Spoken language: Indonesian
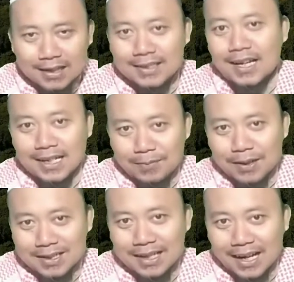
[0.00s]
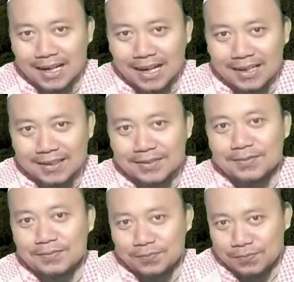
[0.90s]
dan saya persilahkan.
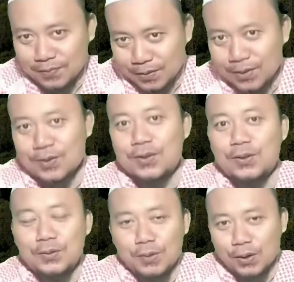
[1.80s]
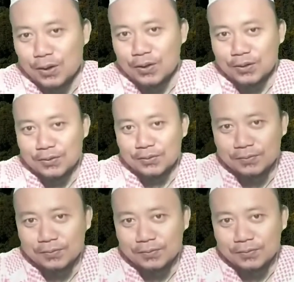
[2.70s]
So, monggo.